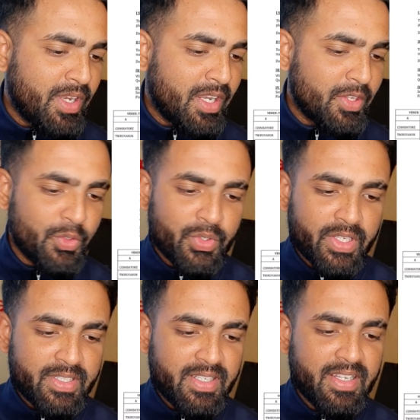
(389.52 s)
கிரிக்கெட்
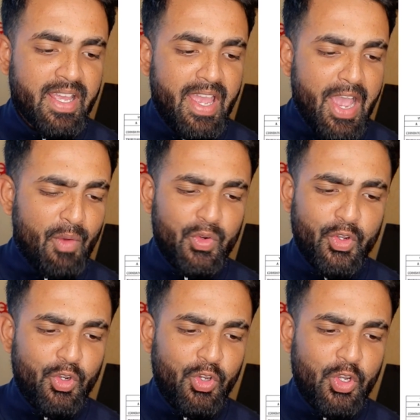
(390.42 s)
அசோசியேஷன்
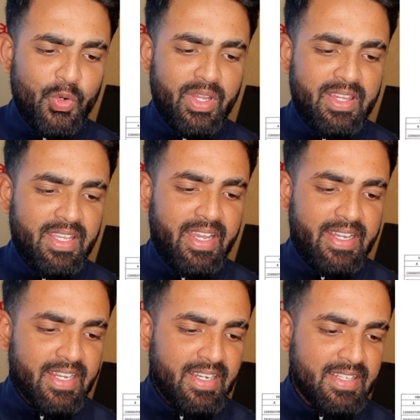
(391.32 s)
அவங்களோட லோகோ கொடுத்து
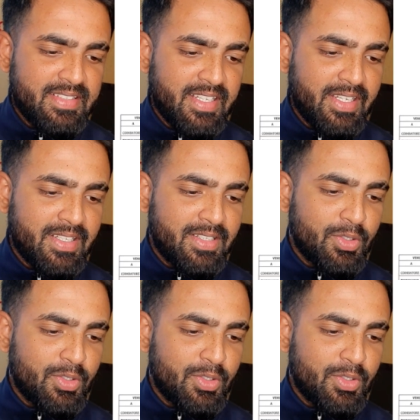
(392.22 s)
இன்டர் டிஸ்ட்ரிக்ட்